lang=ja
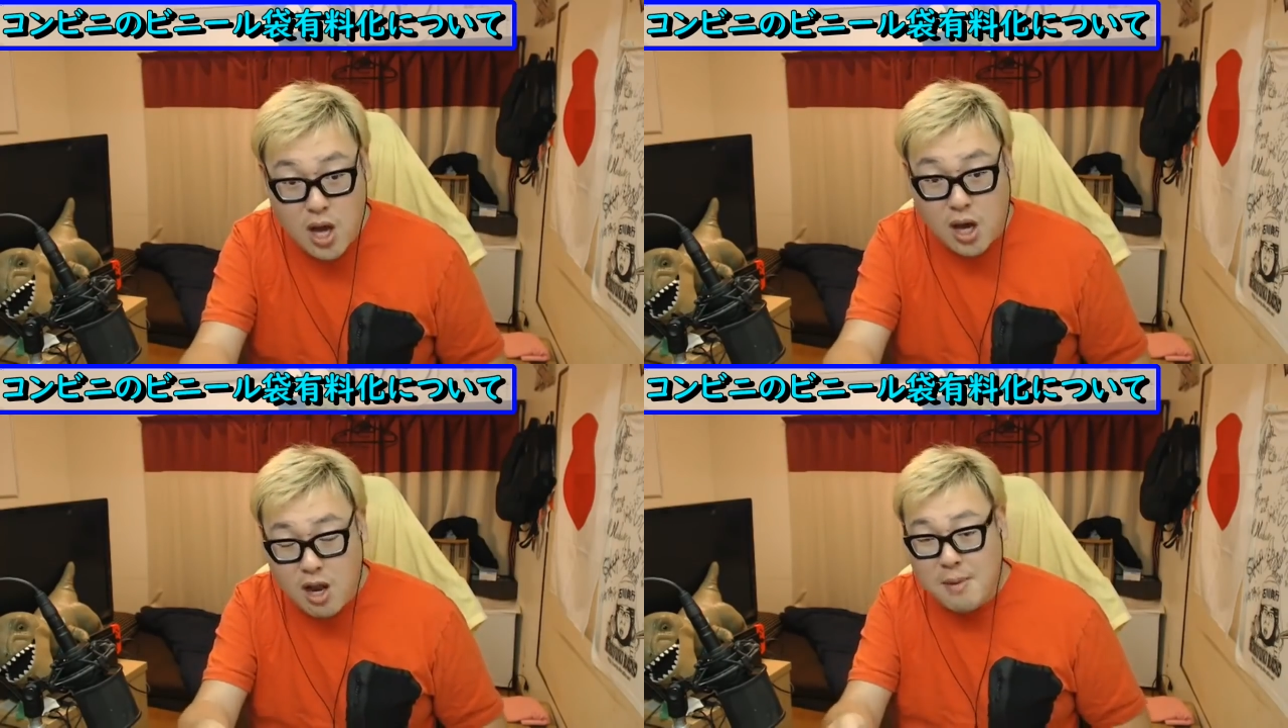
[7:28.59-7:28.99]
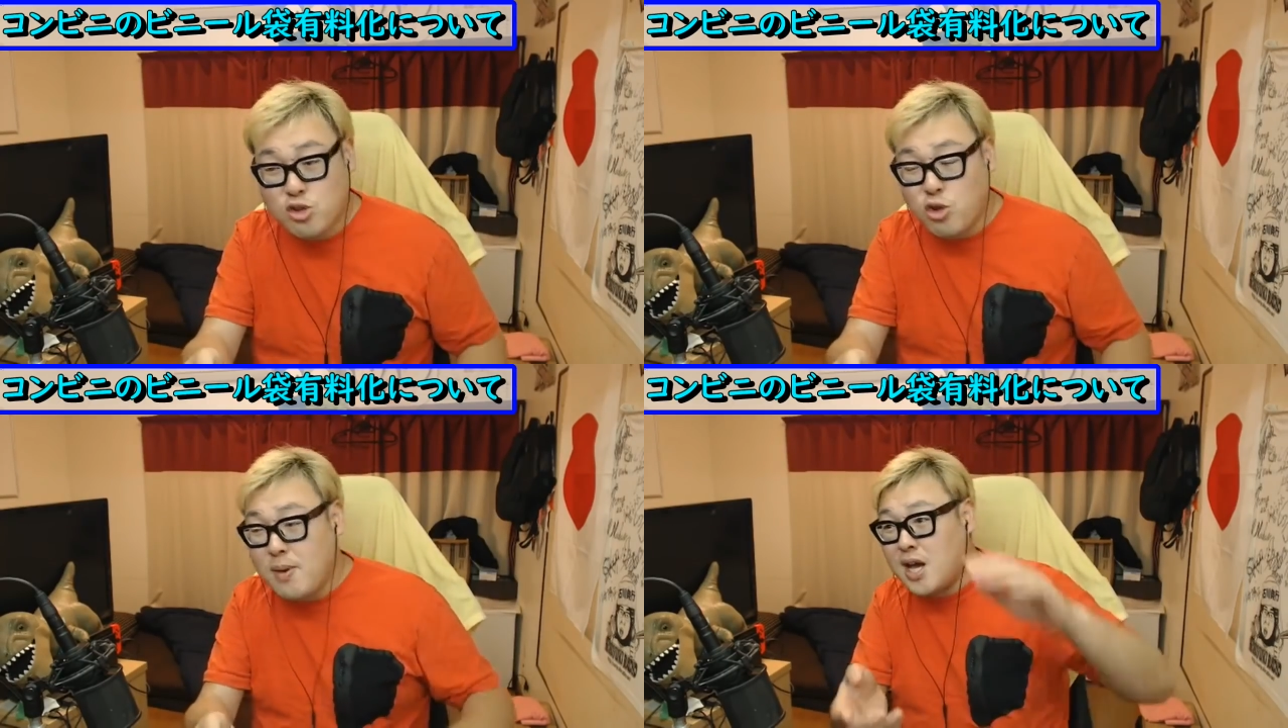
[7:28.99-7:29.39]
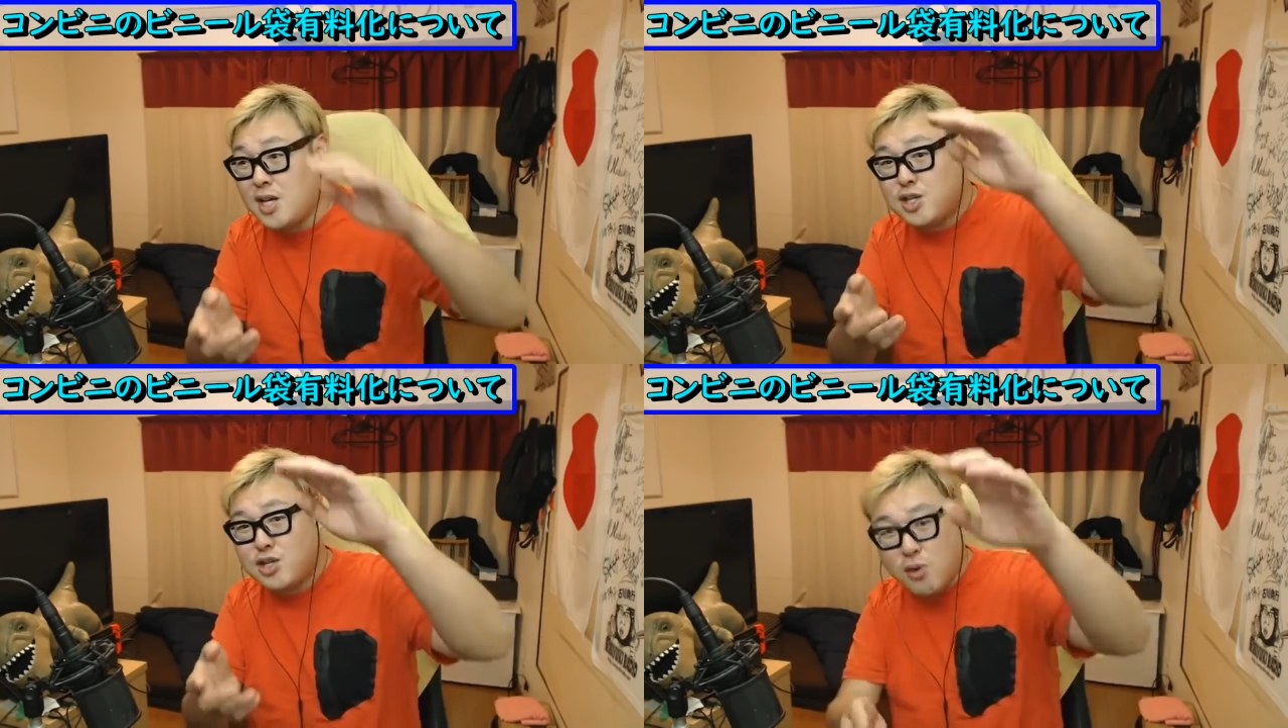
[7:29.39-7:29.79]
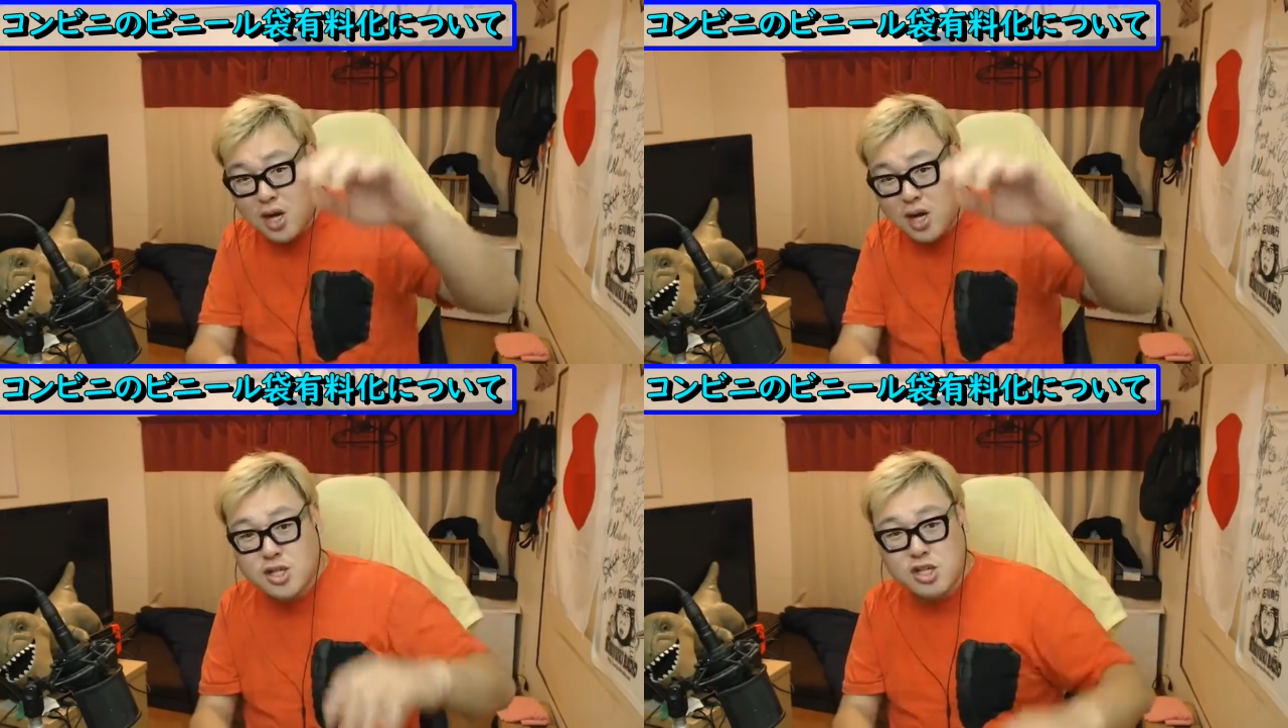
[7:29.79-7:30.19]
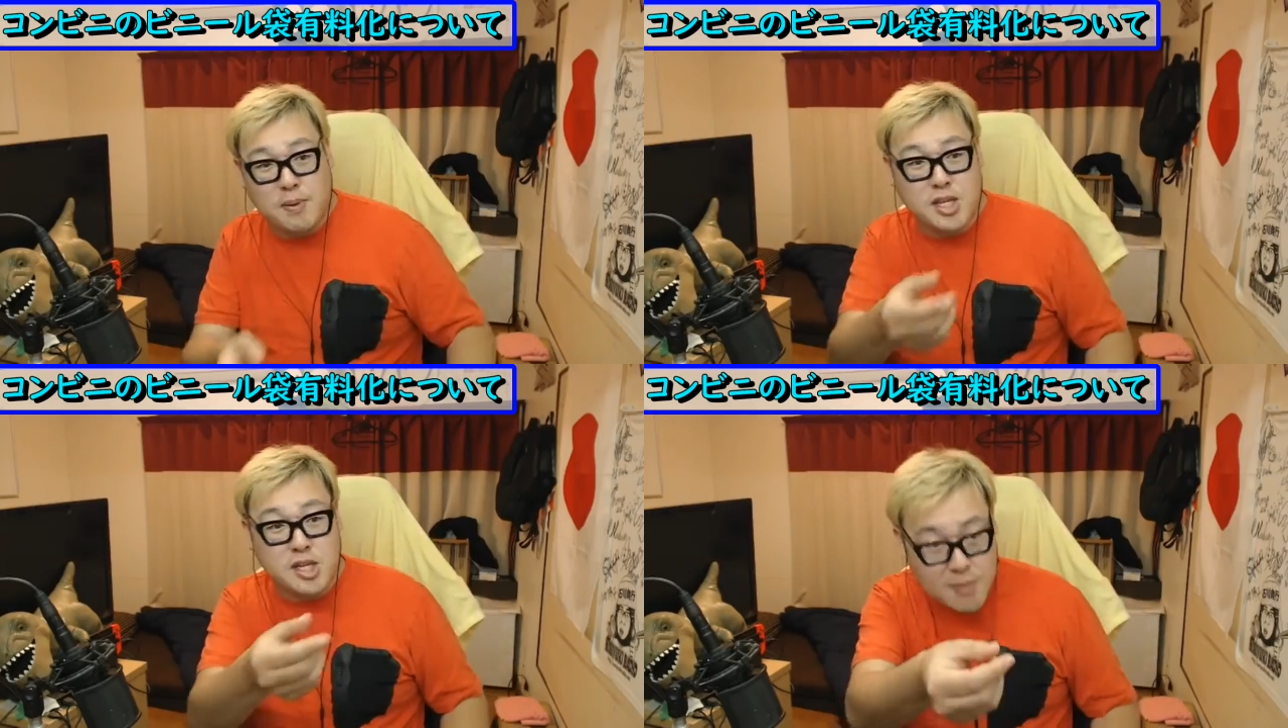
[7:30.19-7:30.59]
だからまとめ買いするのか、
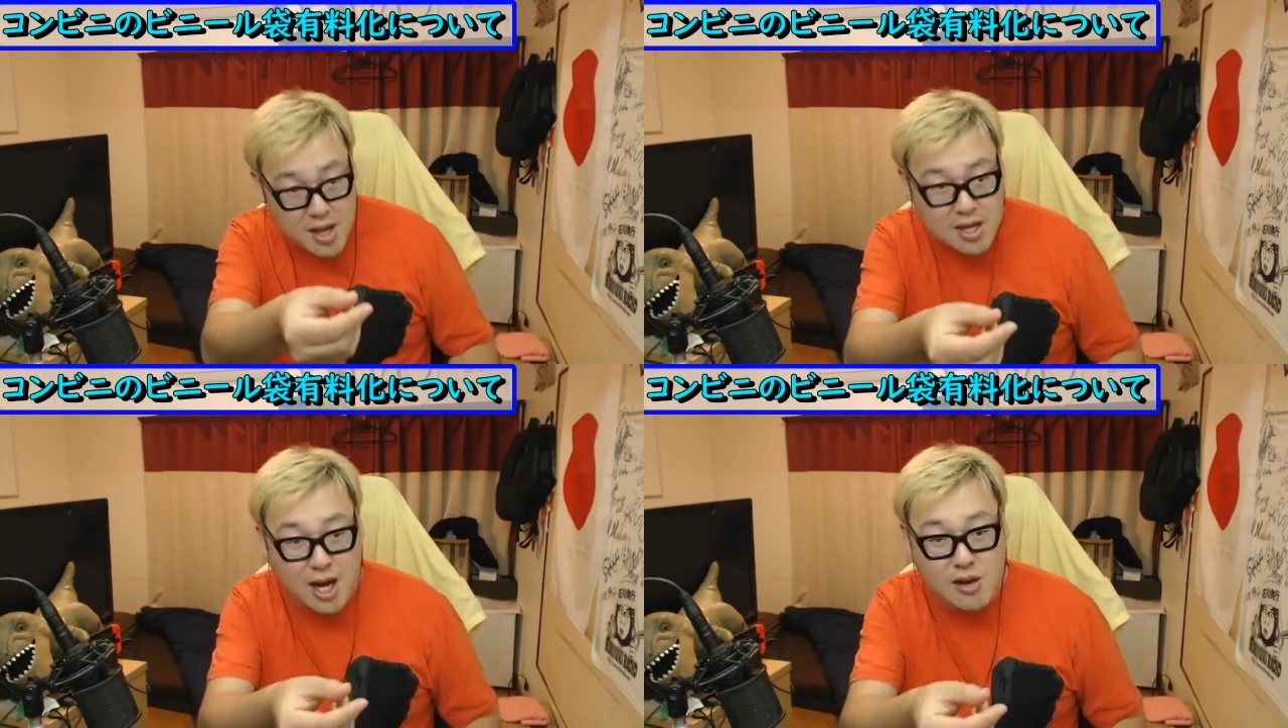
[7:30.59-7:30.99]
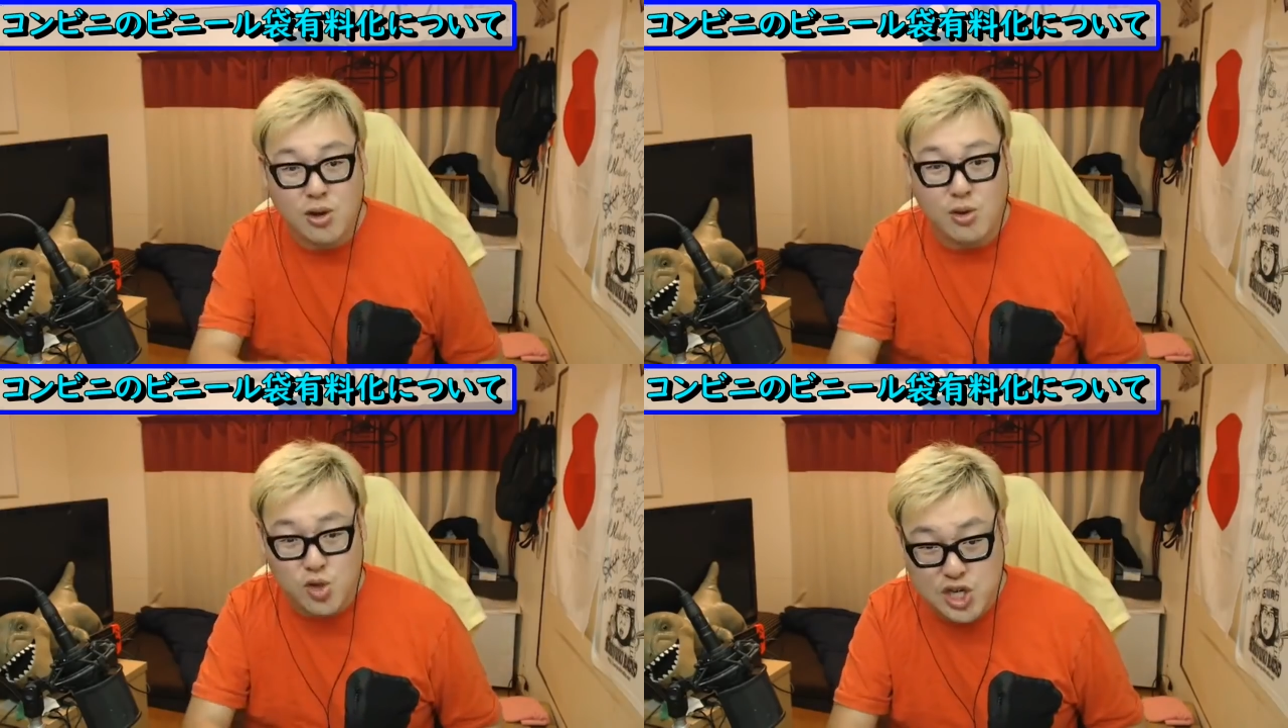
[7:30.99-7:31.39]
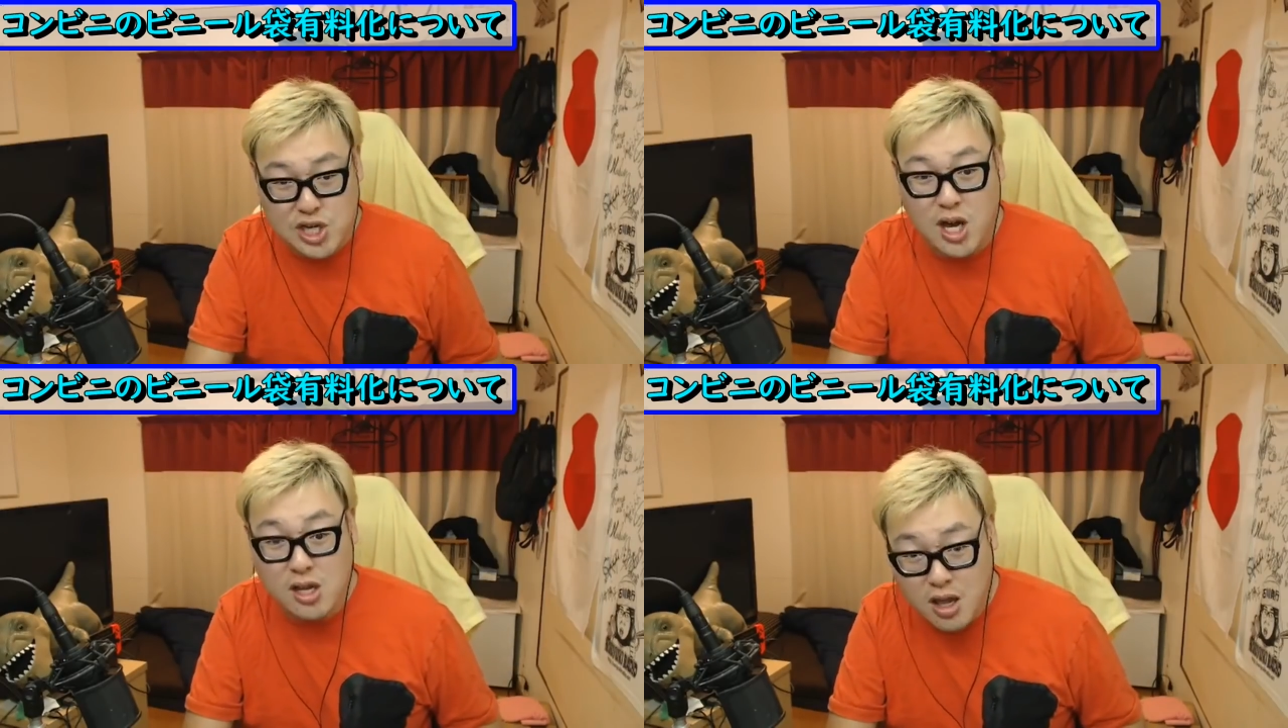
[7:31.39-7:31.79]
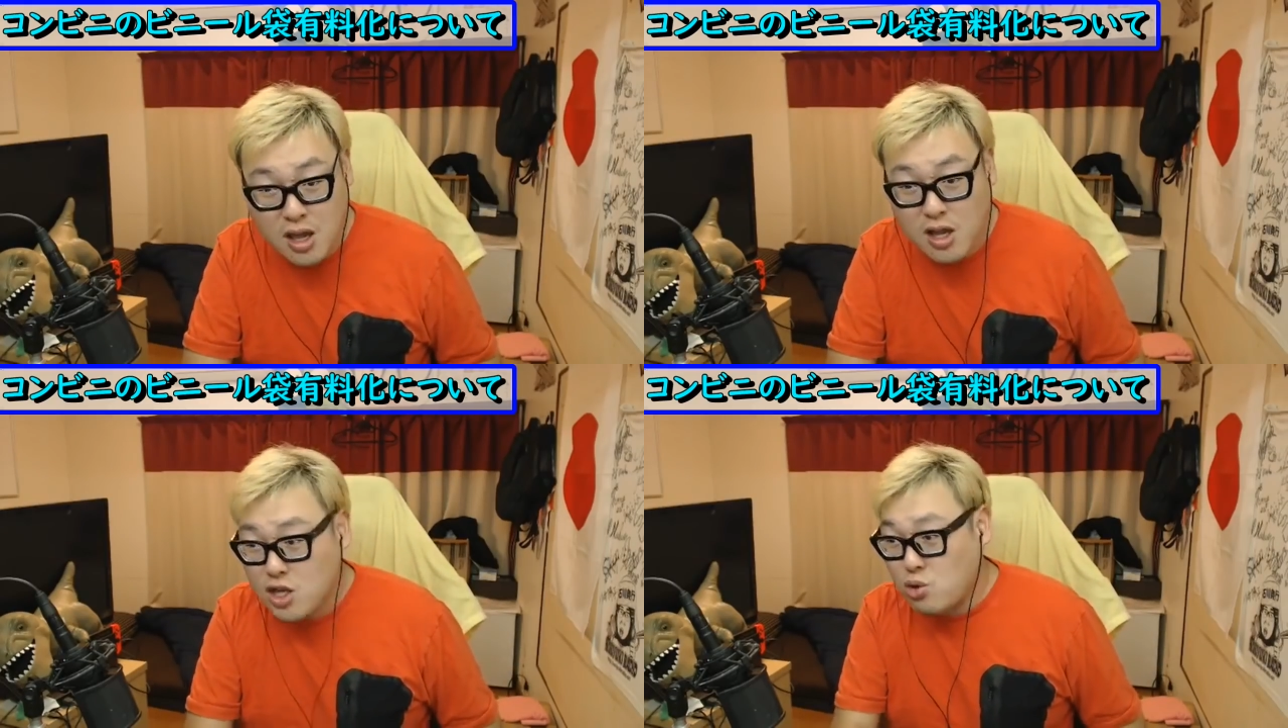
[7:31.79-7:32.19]
スーパーで1枚買うのかの違いで、